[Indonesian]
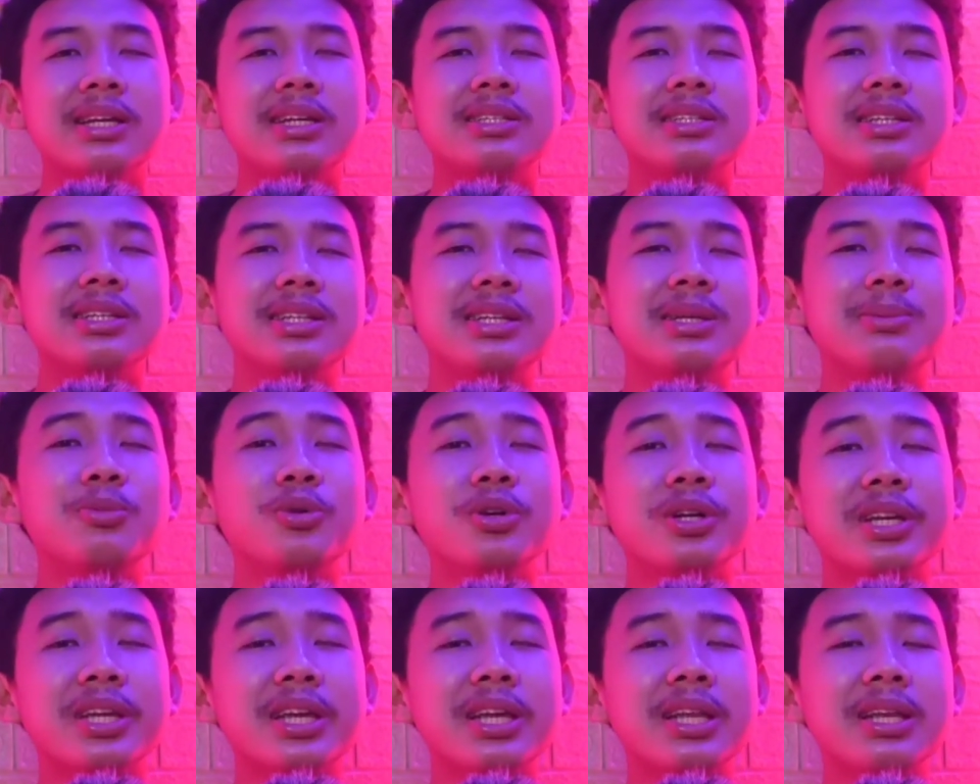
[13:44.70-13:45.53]
Jadi
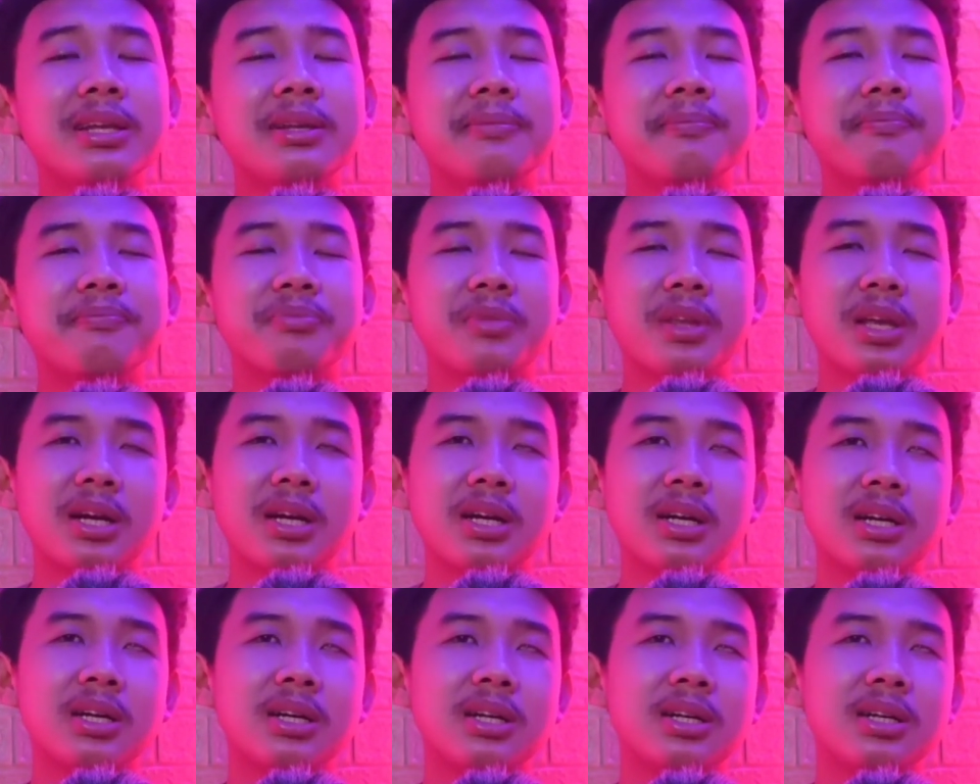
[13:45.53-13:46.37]
mungkin
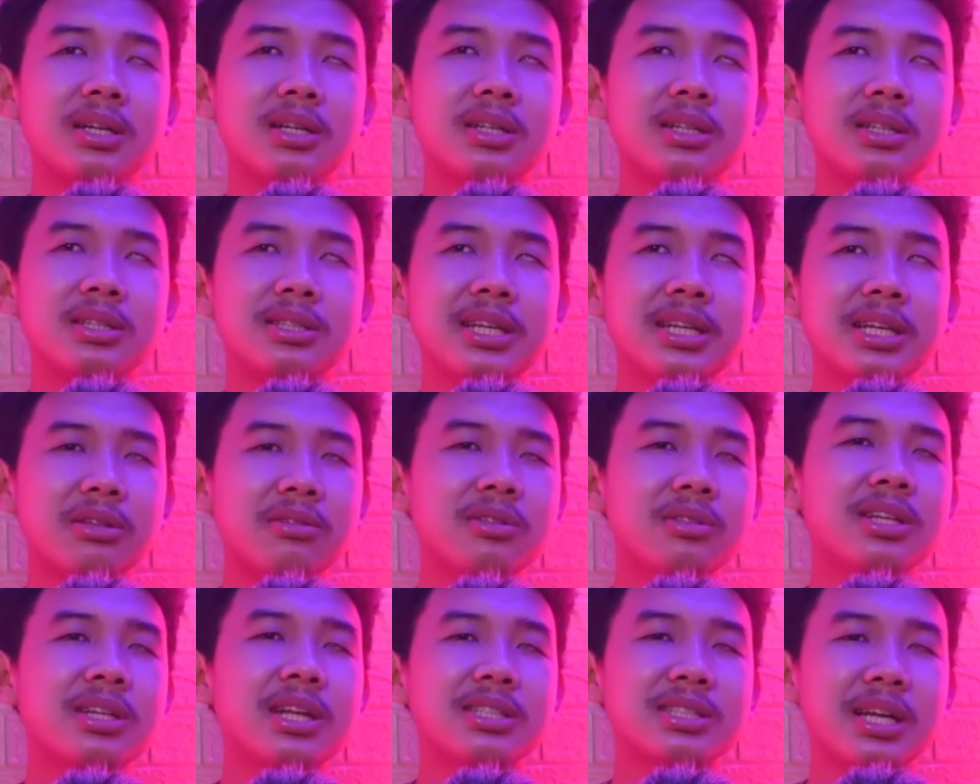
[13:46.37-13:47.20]
uh, dia
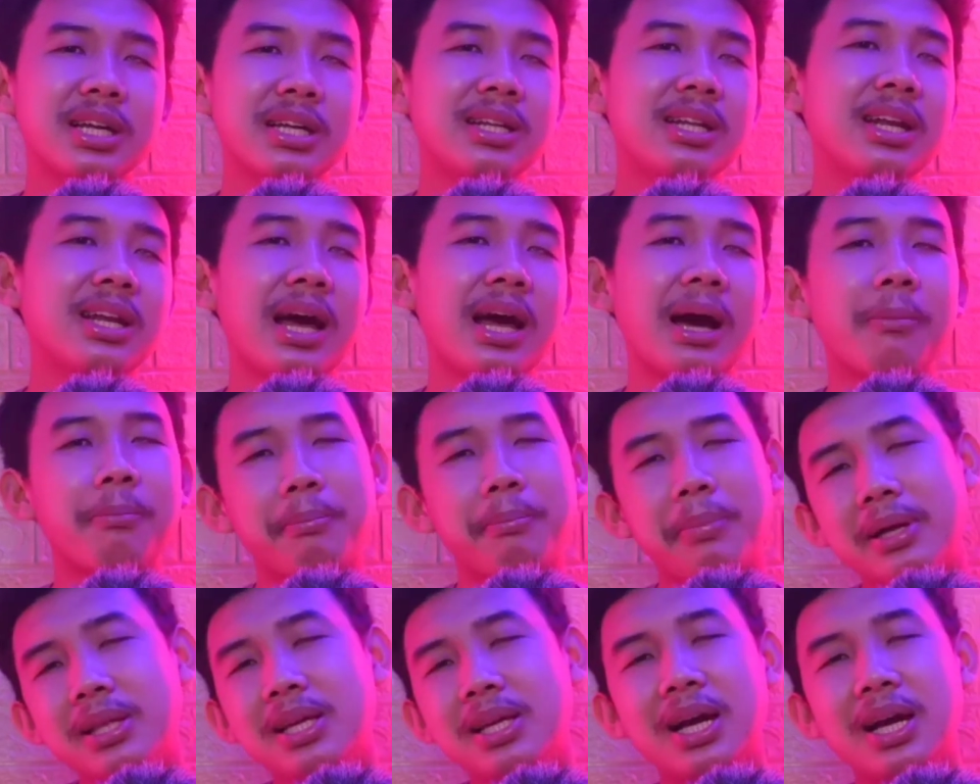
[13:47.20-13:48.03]
tuh tidak sadar
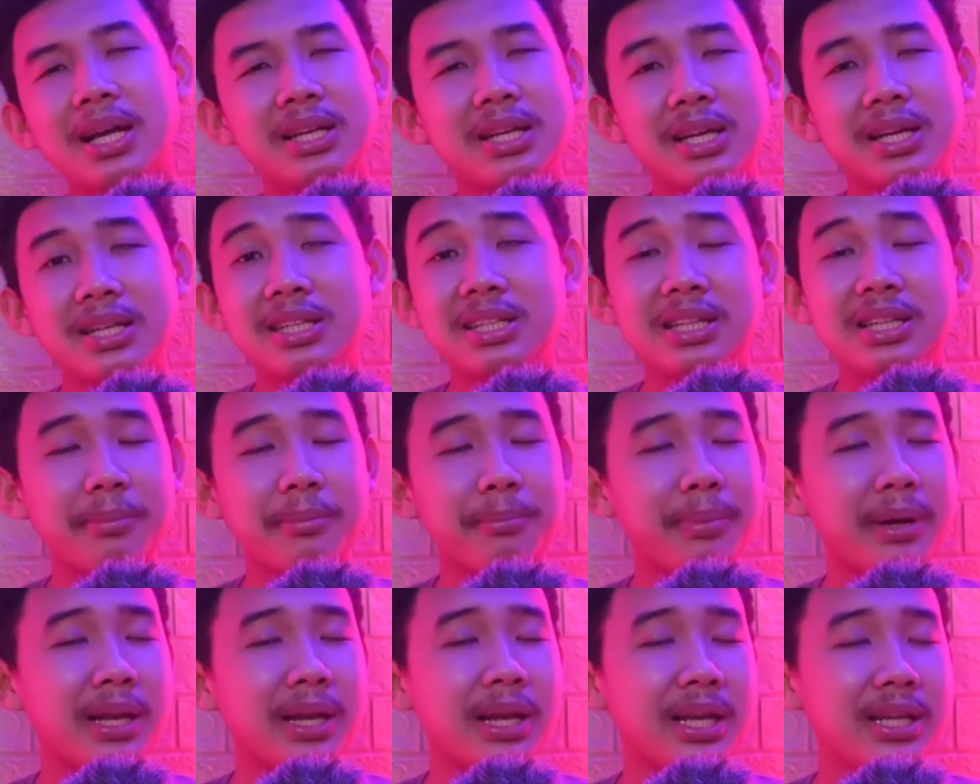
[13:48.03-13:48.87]
apa yang ada di
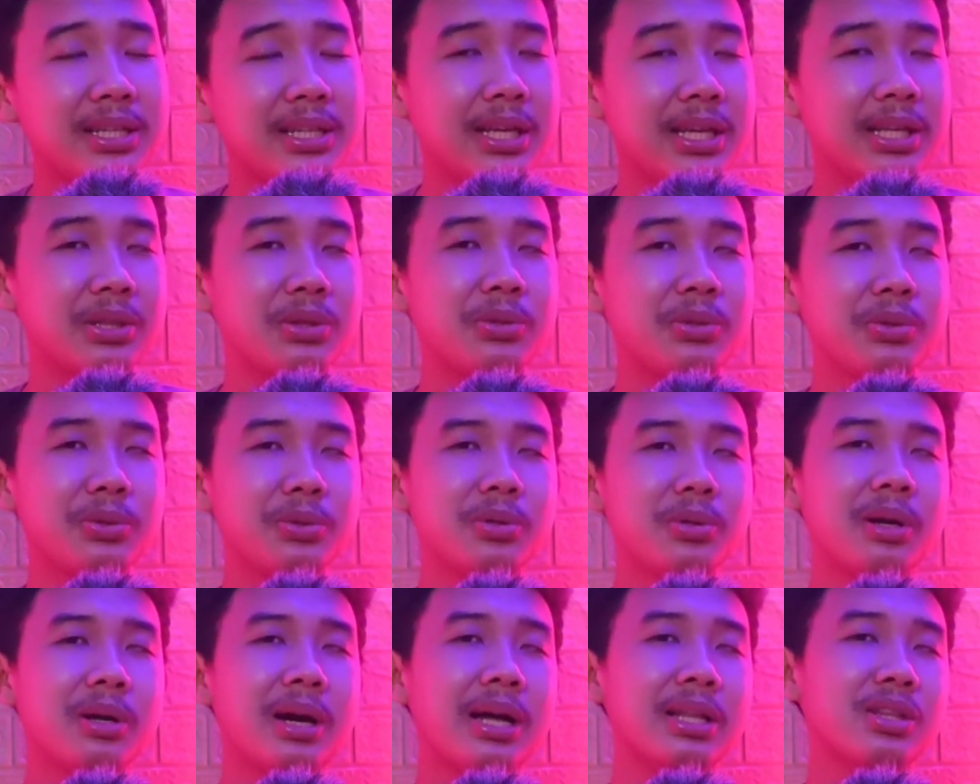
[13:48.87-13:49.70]
kepala dia
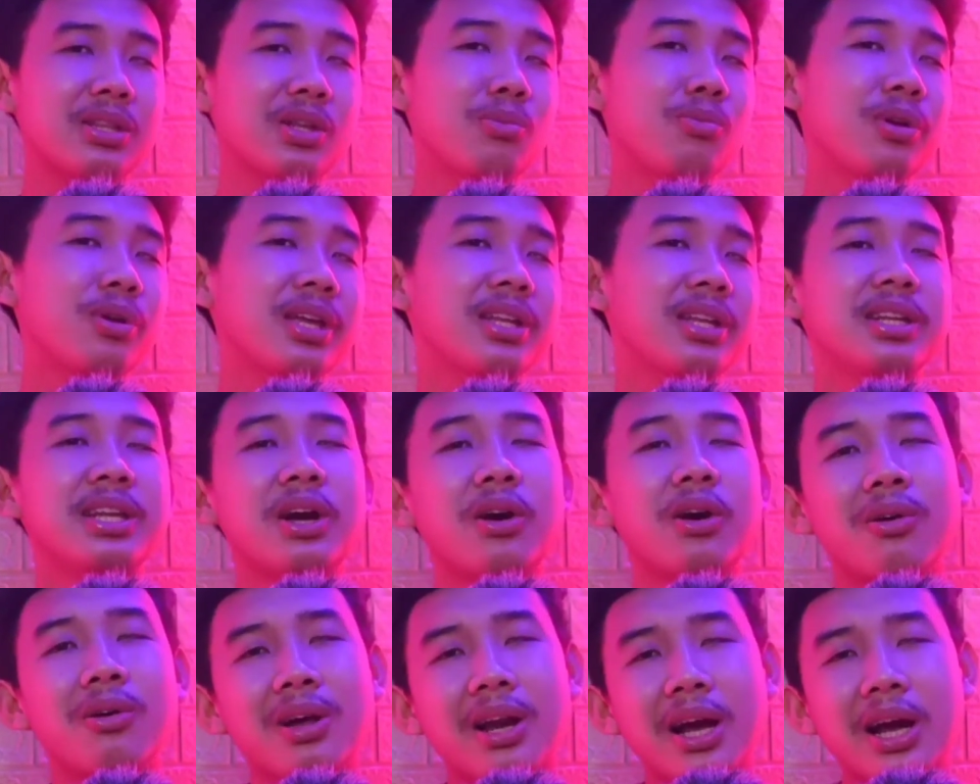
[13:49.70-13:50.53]
itu atau mungkin dia
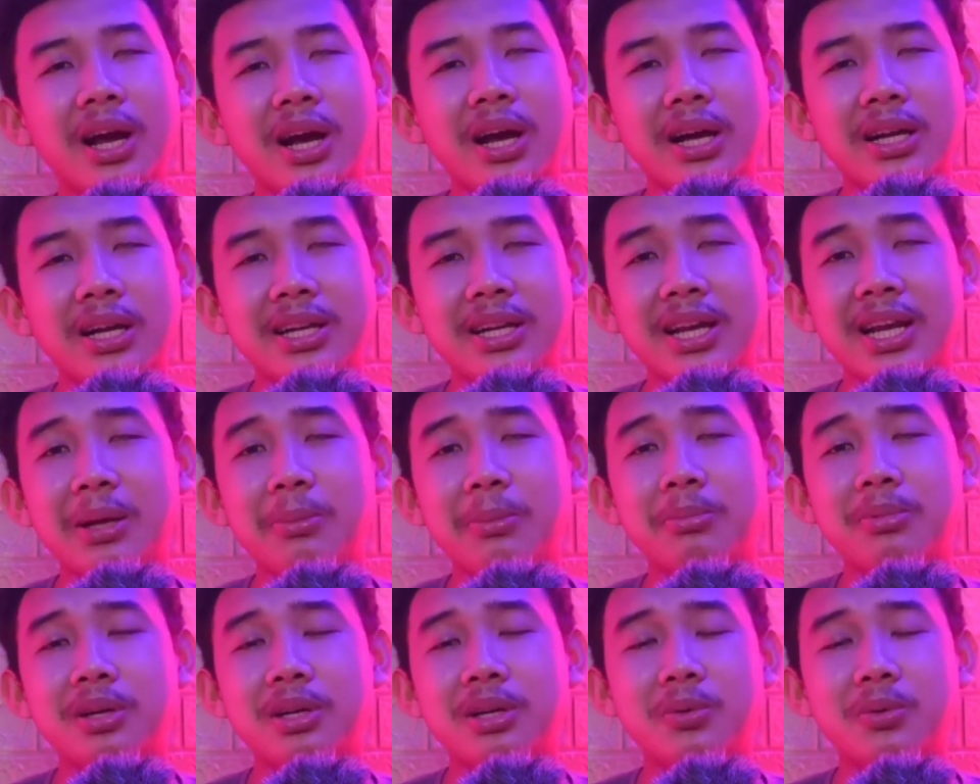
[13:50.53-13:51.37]
orang
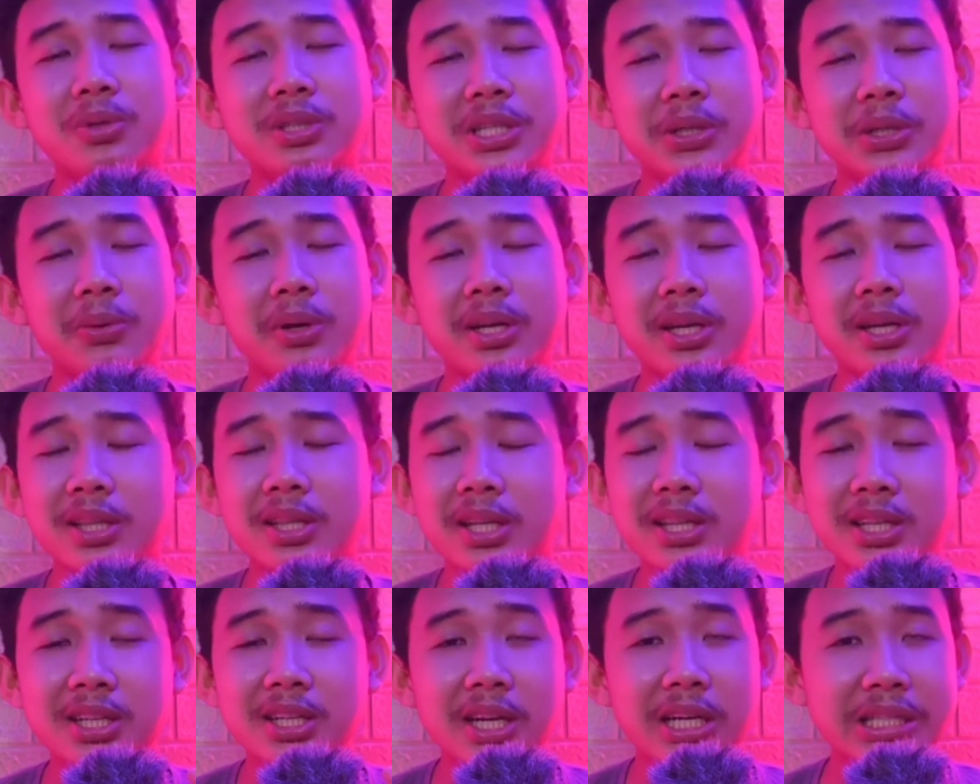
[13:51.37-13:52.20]
dalam gangguan jiwa kita
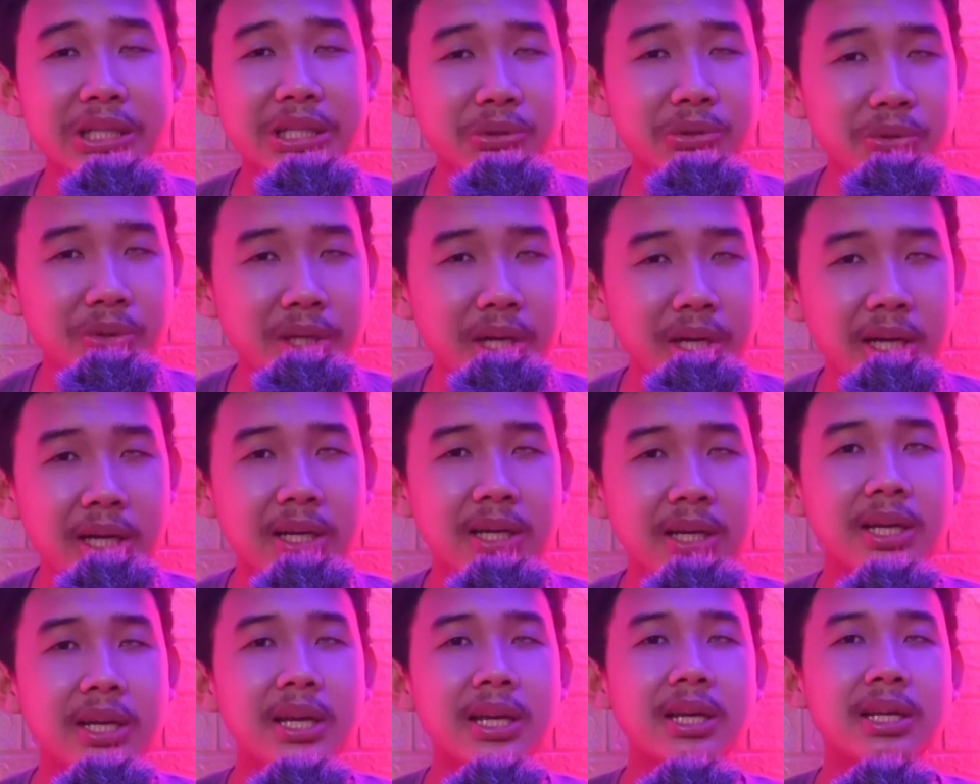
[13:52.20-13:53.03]
tidak tahu juga.